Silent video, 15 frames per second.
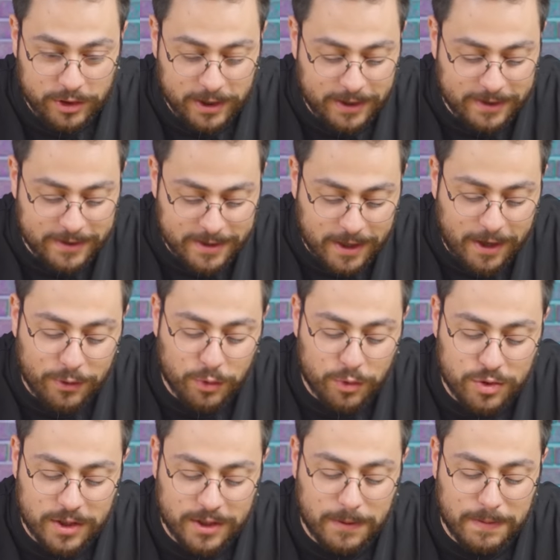ödediğiniz kargo
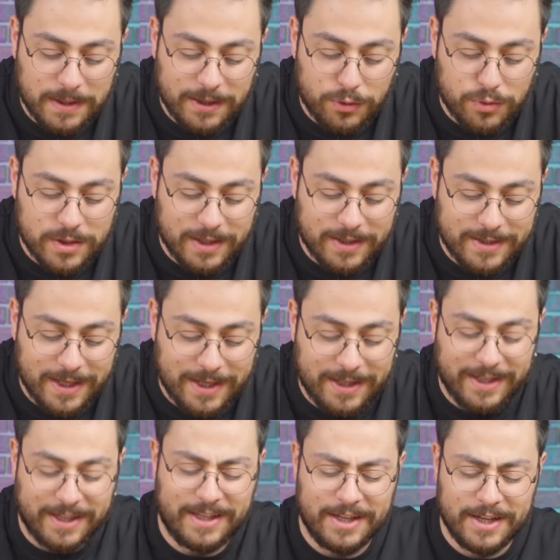ücreti 1250
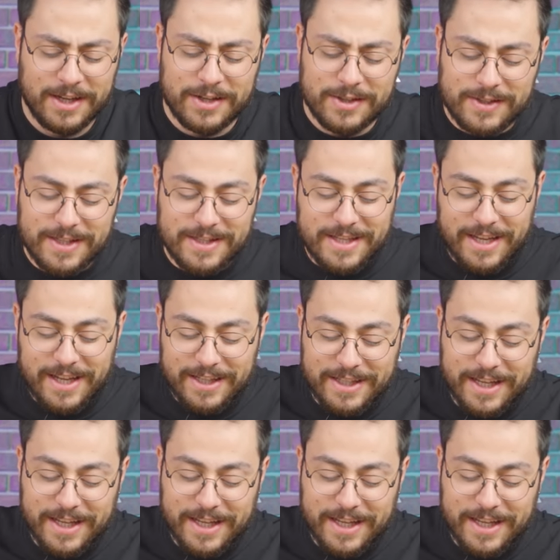TL'yi sizlere